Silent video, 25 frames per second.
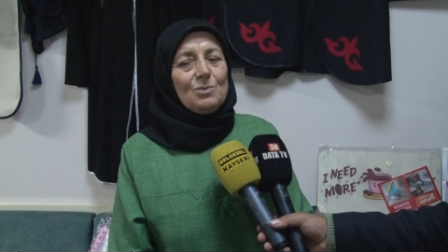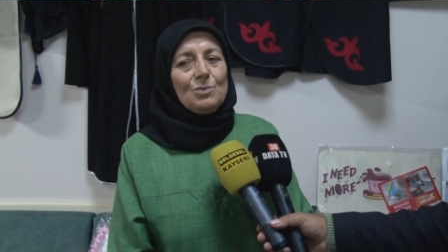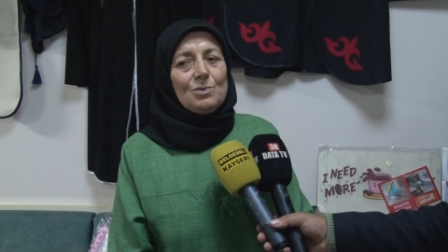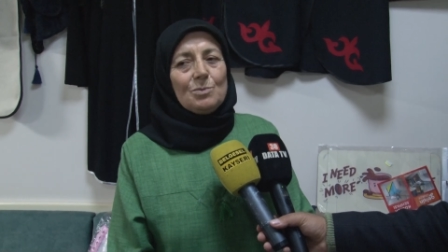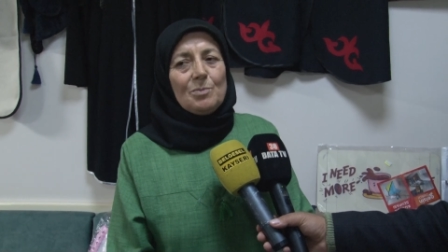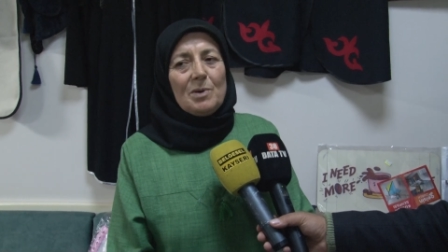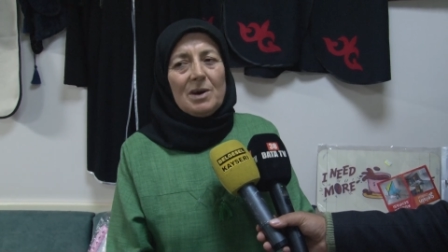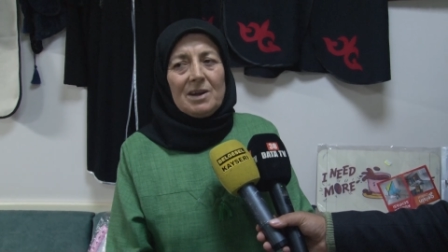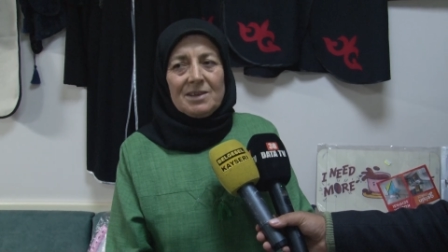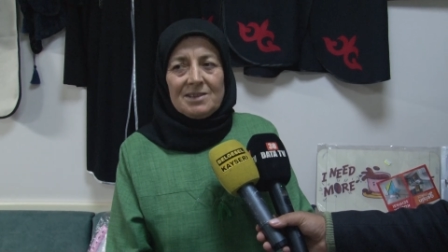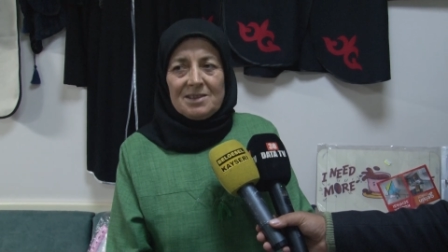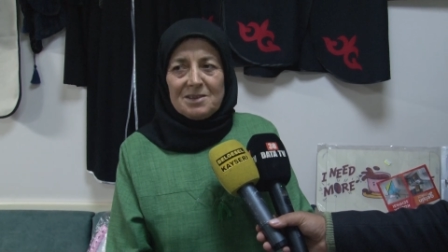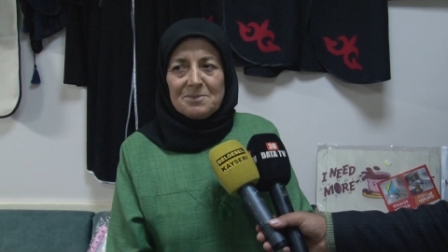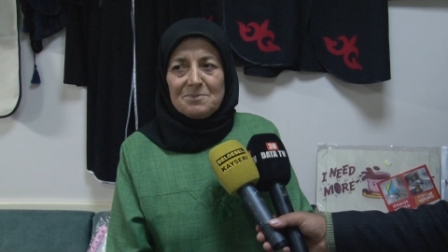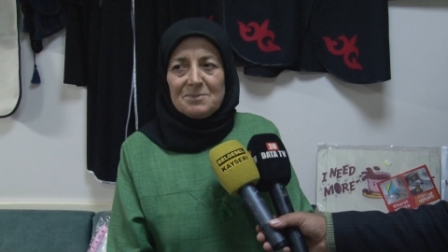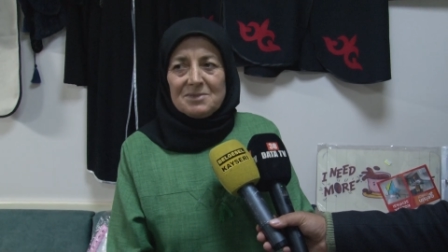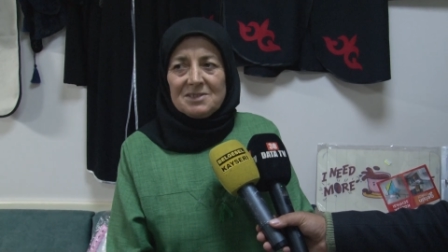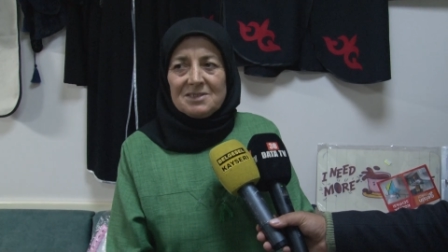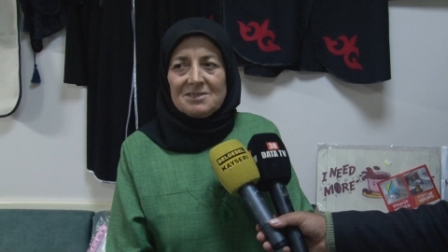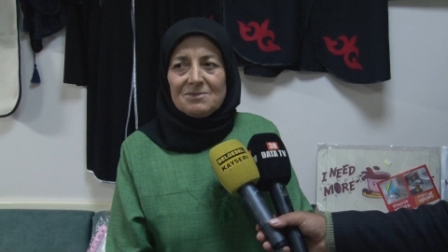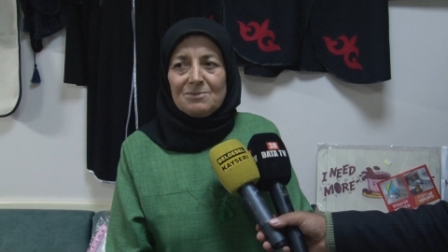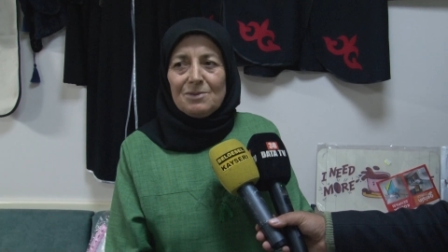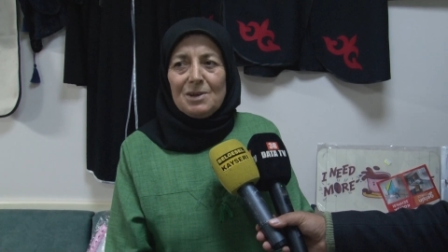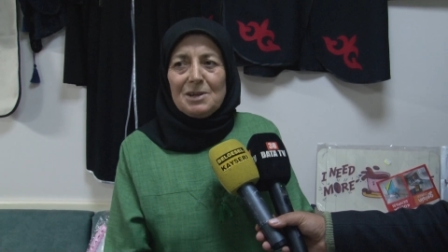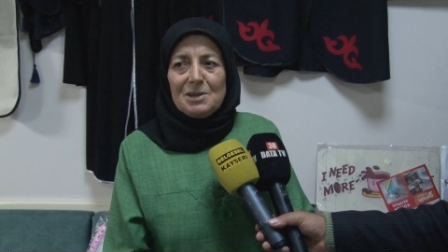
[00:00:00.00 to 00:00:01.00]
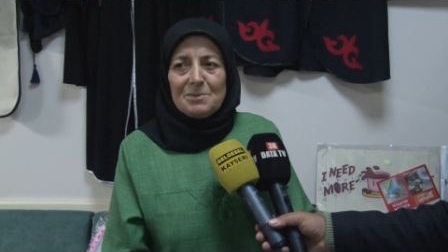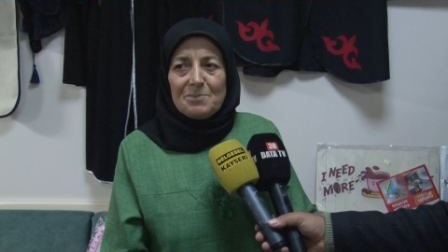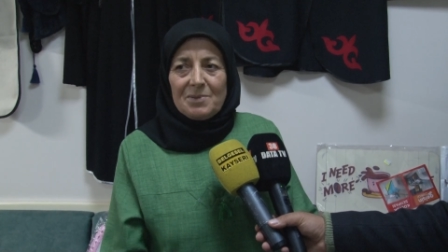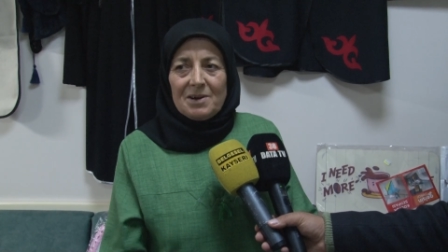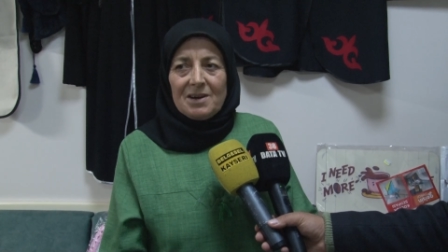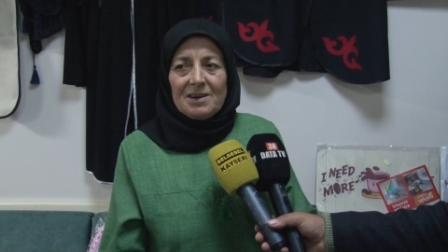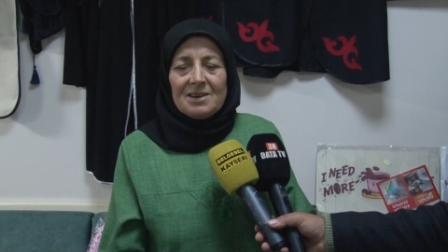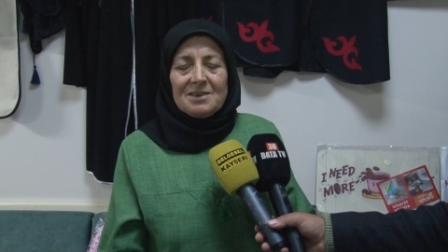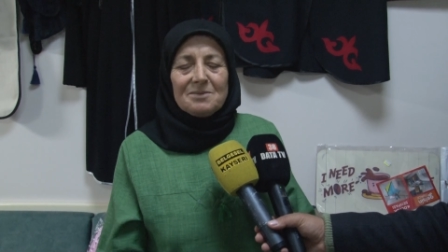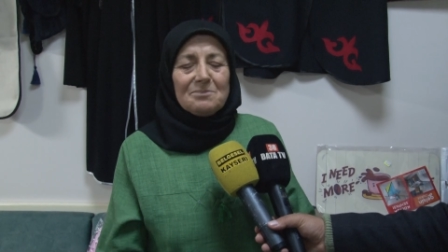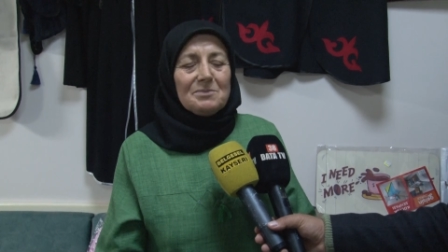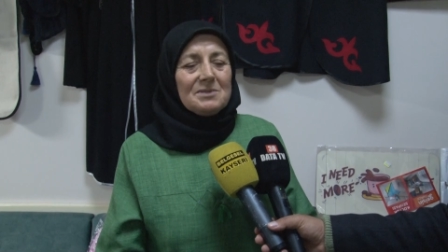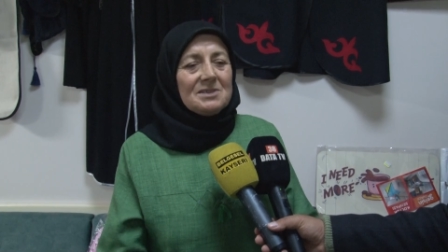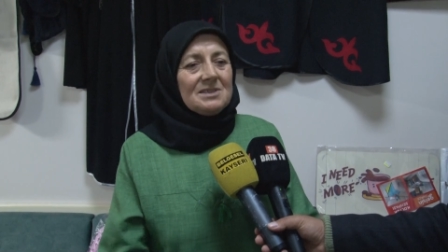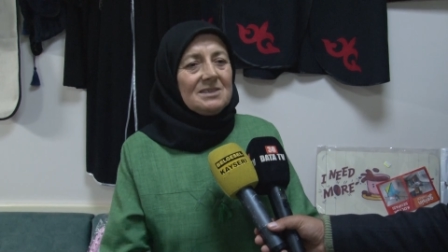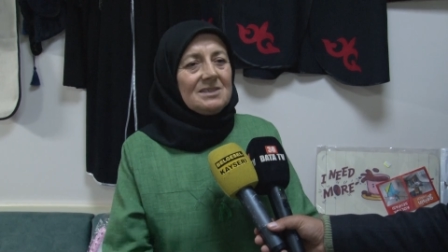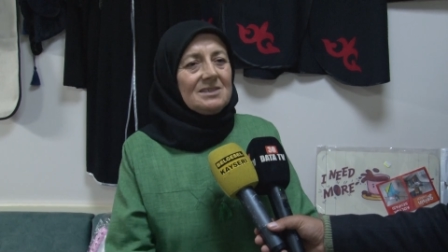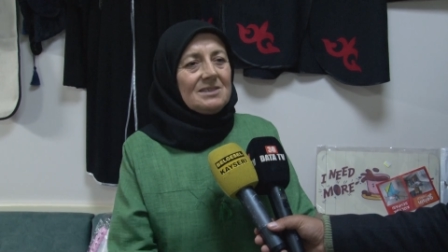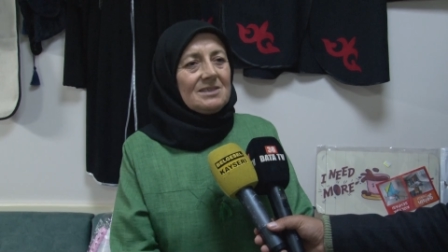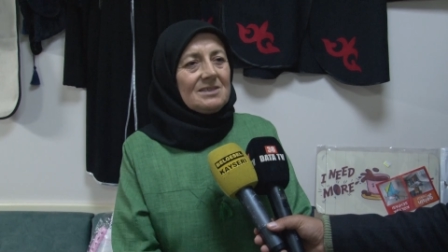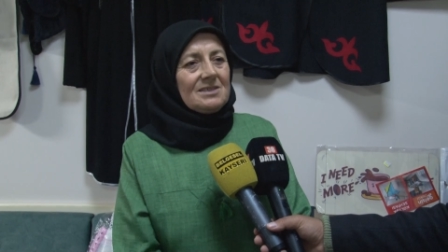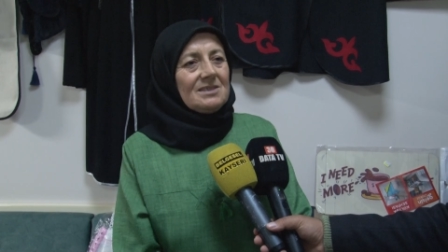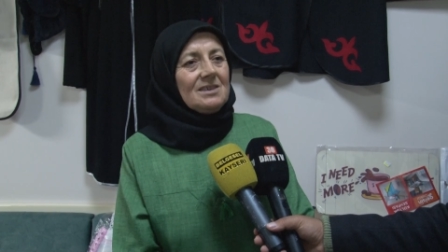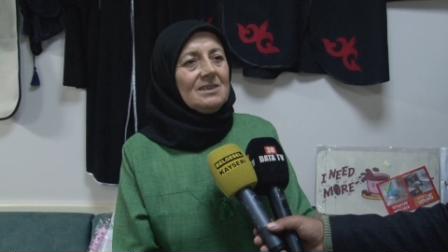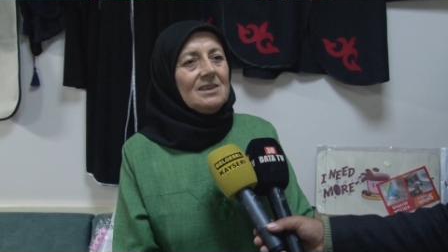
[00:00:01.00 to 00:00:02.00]
gubatemiz,
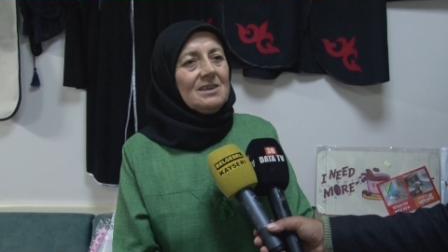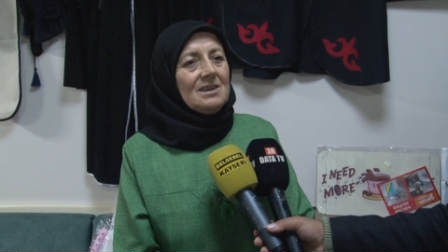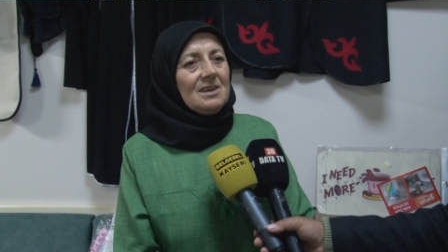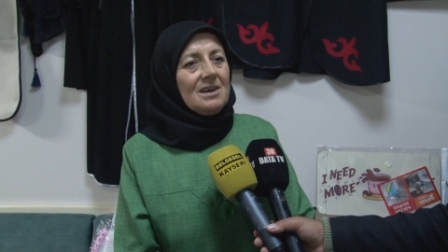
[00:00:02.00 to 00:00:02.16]
velibahımız,